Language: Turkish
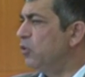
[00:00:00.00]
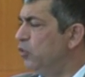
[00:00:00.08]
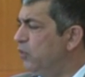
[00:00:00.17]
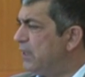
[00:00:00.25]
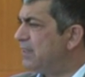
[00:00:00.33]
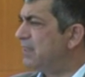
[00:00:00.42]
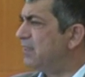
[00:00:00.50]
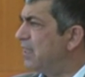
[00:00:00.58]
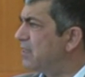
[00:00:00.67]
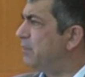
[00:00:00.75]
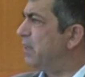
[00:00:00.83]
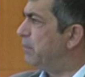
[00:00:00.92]
Üniversite
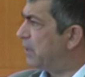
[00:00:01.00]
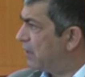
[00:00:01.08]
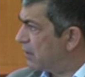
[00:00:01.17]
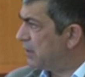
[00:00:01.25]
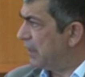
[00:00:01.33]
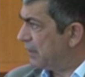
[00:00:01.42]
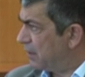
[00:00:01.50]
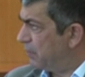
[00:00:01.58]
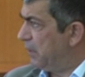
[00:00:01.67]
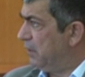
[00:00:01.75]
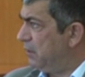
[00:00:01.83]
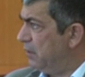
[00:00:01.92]
sayısı bir miktar daha
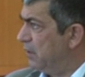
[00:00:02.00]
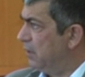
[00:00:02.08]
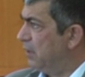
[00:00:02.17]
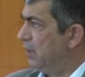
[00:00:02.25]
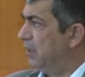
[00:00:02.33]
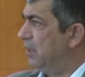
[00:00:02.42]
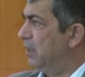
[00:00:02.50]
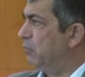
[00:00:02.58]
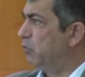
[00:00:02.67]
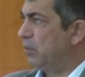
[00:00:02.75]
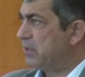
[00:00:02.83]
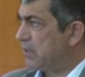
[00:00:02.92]
artabilir. E,
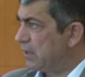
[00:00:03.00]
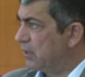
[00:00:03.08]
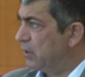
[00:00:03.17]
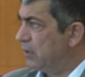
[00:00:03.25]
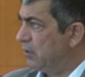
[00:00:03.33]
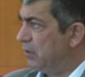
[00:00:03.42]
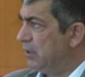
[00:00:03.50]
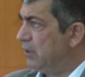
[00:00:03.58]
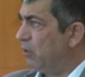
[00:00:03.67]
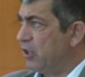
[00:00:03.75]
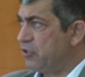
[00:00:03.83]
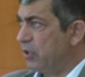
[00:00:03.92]
bunda bir sıkıntı e,
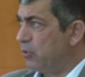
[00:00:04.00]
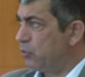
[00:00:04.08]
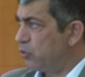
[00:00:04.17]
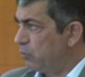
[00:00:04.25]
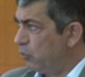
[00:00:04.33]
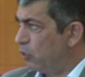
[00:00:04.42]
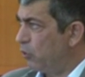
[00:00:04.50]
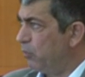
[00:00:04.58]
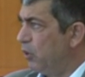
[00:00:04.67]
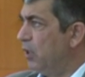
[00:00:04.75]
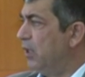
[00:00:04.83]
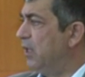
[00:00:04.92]
olacağını düşünmüyorum.
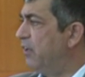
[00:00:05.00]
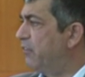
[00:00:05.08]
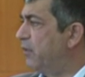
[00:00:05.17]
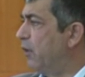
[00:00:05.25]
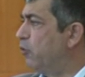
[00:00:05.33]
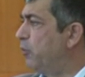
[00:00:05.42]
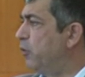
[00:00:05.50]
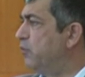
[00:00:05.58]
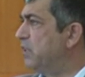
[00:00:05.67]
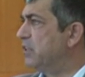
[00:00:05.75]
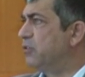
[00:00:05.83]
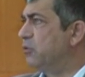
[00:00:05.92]
Lefke Avrupa
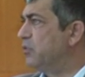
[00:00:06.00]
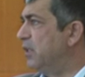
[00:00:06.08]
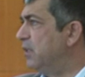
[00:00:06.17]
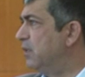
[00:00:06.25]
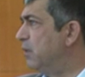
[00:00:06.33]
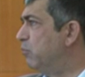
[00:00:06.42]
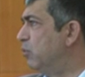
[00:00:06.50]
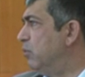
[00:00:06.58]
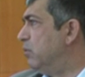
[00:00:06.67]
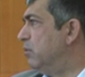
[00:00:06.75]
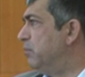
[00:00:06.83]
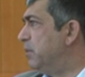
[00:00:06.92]
Üniversitesi özelinde
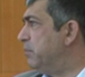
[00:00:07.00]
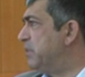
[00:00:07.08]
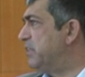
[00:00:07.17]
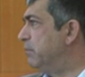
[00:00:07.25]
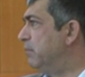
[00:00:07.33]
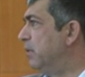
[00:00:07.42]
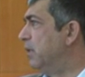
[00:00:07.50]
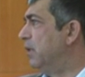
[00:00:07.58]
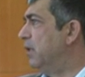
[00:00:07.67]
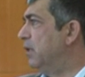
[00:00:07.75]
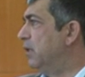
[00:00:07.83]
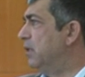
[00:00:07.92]
bunun bizim
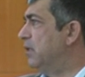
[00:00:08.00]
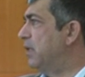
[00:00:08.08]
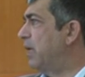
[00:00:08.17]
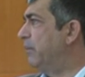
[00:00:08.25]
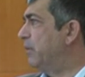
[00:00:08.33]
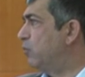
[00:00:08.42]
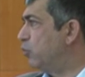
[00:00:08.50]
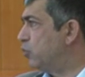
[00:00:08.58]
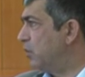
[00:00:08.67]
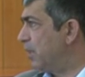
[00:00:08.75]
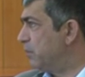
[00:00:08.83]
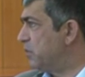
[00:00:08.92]
e, rekabet
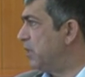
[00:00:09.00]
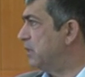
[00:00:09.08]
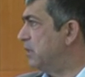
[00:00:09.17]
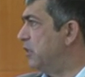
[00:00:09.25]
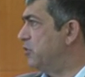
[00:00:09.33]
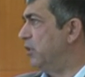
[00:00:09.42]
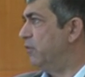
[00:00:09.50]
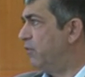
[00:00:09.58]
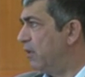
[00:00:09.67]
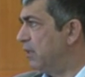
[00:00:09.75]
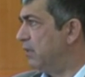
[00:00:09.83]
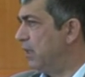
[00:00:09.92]
koşullarımızı artıracağının
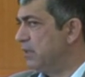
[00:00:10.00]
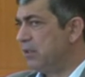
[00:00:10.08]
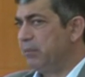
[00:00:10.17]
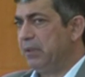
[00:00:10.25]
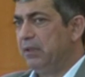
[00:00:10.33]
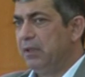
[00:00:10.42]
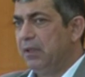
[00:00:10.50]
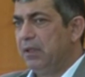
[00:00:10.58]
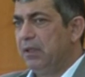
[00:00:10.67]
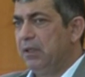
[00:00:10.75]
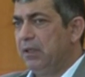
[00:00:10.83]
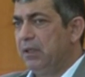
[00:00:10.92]
farkındayız ama
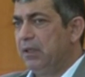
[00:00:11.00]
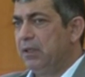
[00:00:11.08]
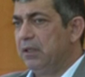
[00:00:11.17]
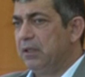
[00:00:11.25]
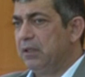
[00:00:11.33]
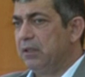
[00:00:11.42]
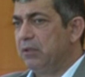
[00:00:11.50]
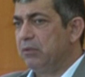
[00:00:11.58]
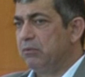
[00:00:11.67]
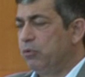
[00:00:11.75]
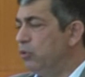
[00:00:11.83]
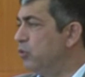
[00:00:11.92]
e,
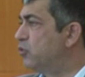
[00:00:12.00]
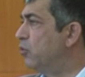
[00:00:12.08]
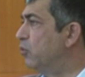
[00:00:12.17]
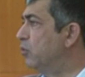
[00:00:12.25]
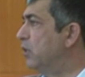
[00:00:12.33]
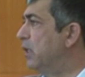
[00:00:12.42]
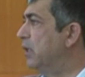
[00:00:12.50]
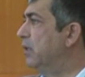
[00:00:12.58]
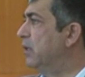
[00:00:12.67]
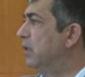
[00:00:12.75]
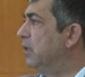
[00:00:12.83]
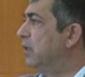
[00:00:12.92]
günün sonunda
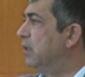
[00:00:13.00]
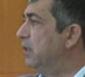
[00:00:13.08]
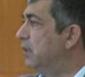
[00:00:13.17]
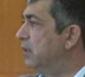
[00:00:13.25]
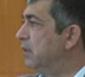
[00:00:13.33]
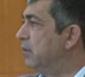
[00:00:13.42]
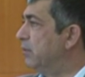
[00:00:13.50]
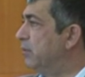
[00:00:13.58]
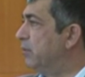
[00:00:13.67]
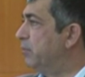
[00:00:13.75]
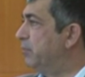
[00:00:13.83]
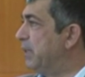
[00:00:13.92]
e,
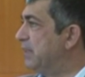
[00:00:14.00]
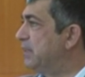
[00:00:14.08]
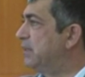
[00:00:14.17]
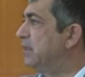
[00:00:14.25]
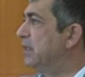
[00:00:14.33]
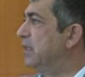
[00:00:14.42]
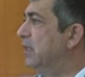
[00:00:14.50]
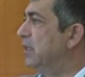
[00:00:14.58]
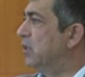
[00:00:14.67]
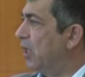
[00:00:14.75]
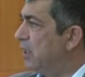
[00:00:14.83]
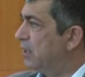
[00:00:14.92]
biz
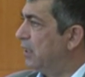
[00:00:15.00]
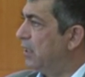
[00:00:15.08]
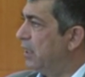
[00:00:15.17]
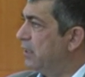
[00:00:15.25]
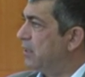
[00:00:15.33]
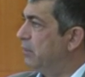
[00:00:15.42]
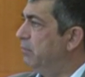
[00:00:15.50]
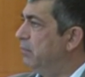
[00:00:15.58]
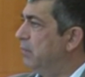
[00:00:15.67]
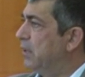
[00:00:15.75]
kaliteli eğitim e,